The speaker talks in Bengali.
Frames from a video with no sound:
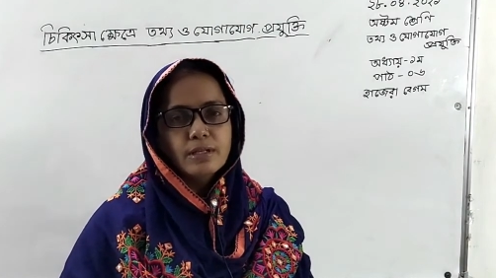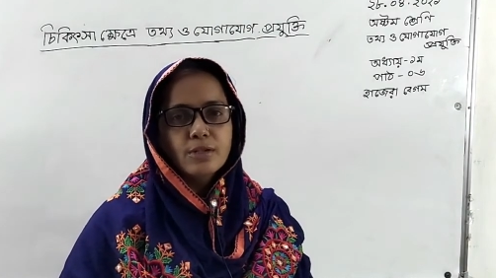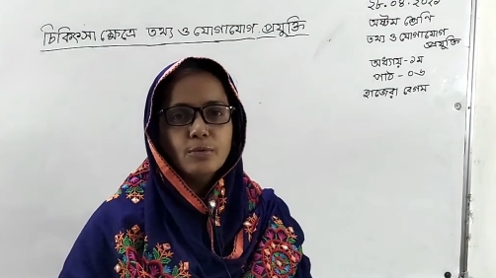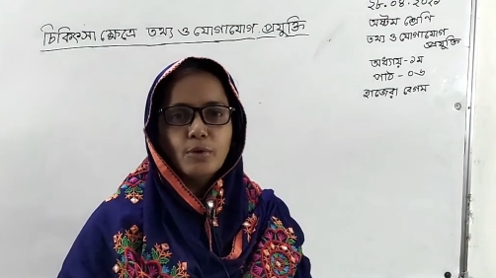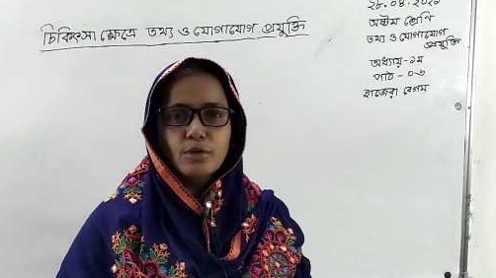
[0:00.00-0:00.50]

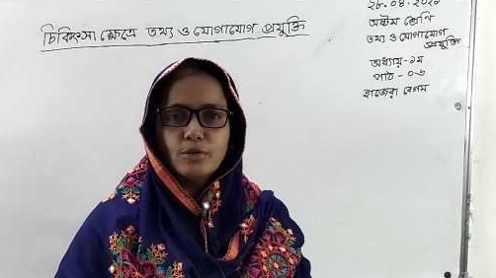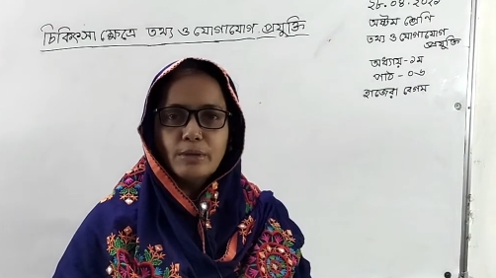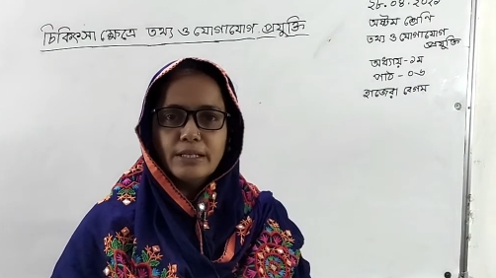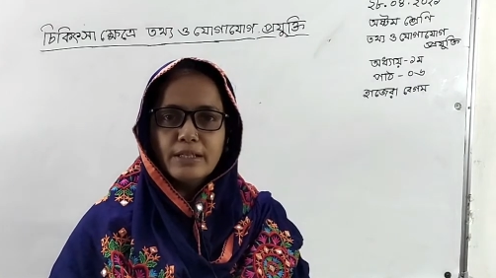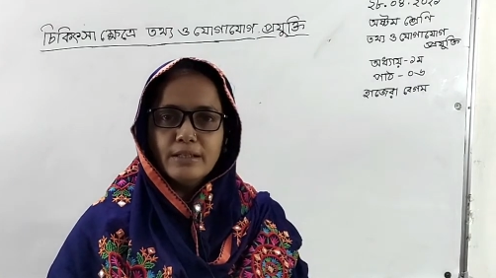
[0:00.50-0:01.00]
কিন্তু
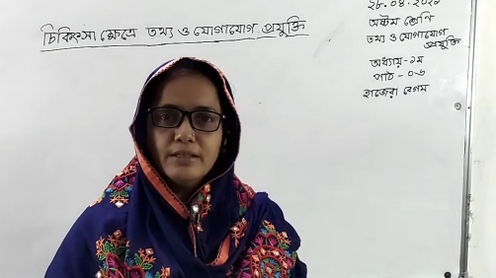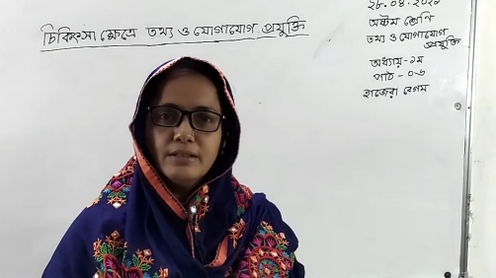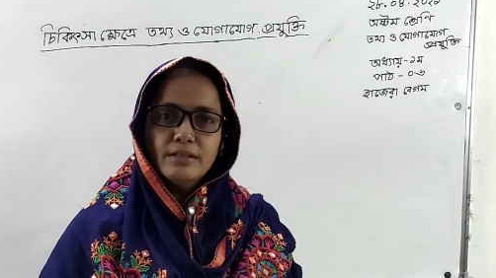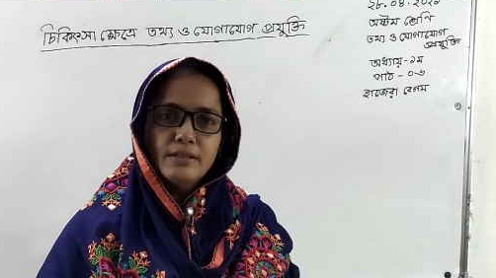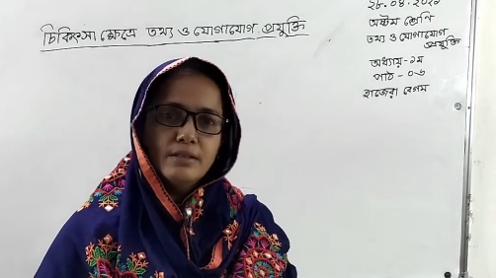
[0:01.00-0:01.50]
বর্তমানে
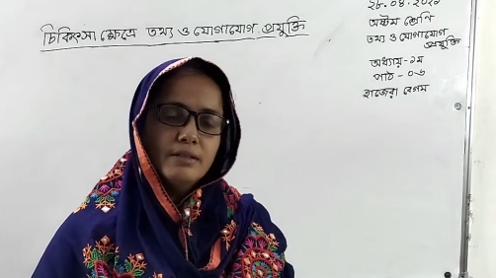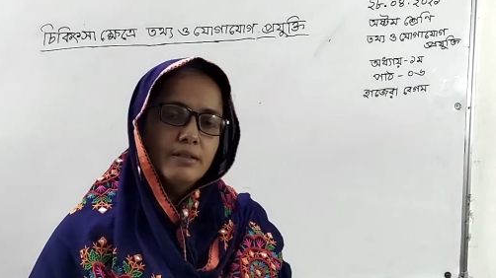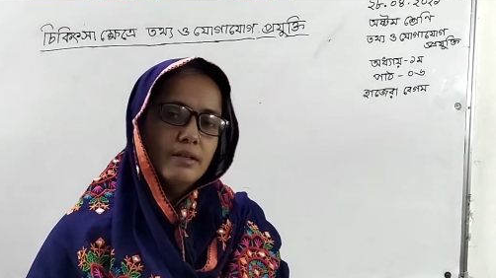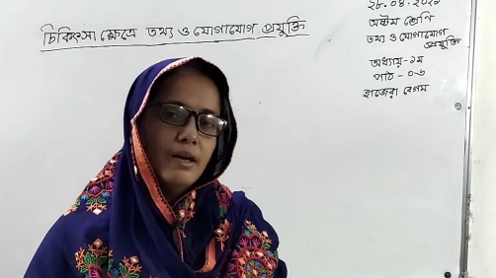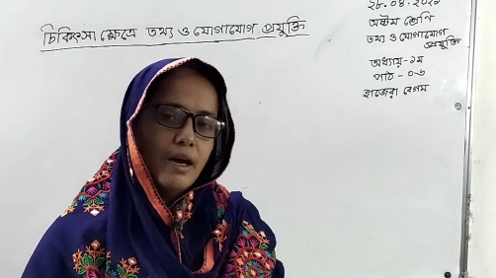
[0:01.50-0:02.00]

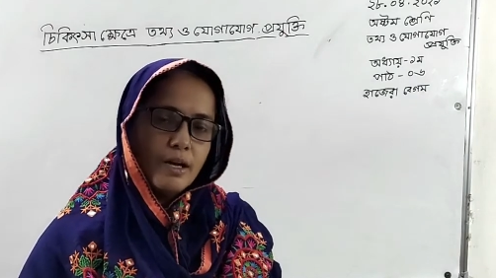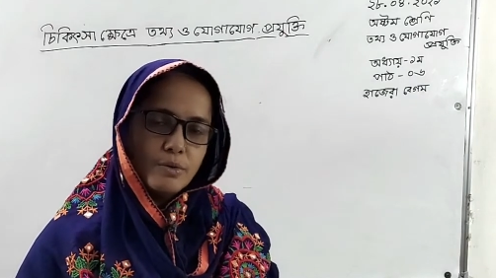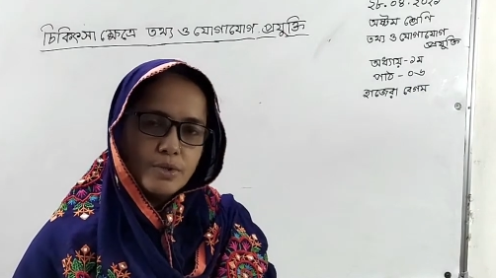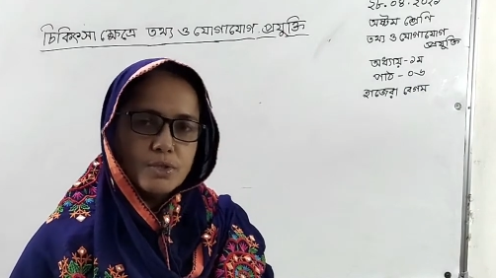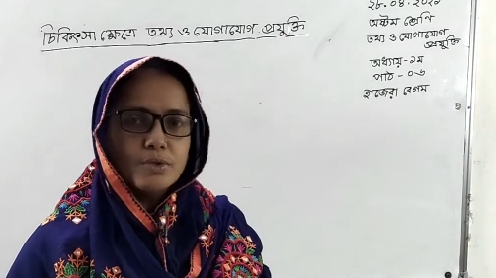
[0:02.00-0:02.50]

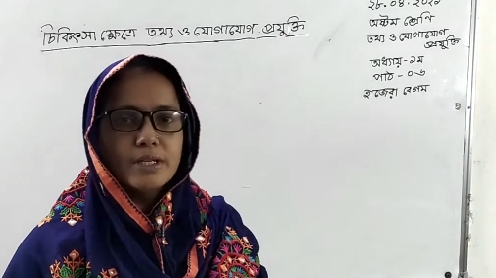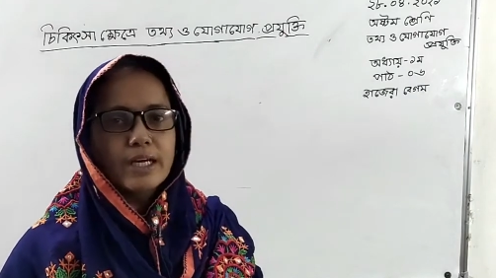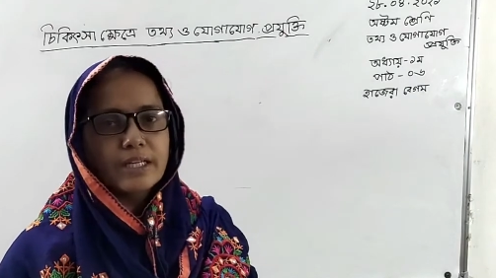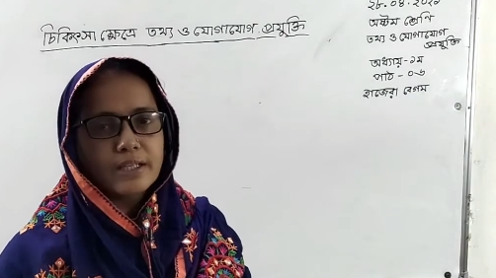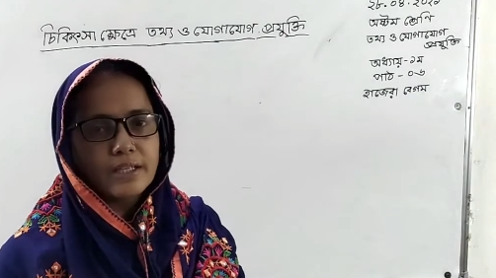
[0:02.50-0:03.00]
আরও কিছুদিন
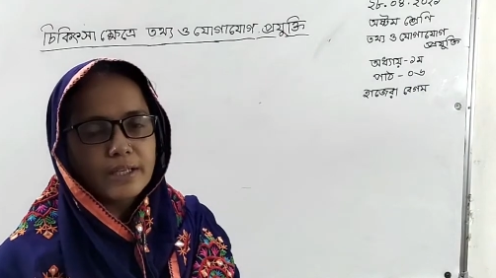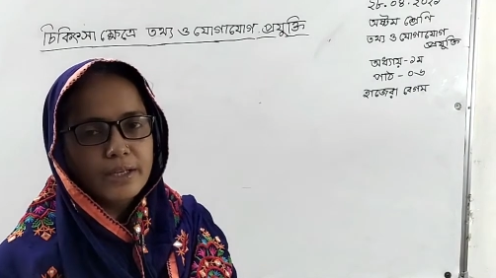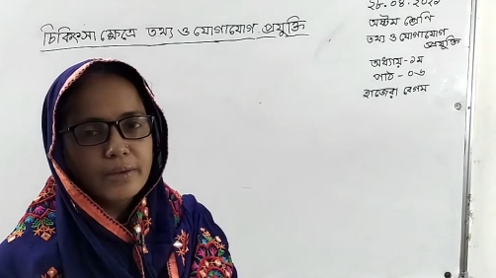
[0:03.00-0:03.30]
আগে থেকে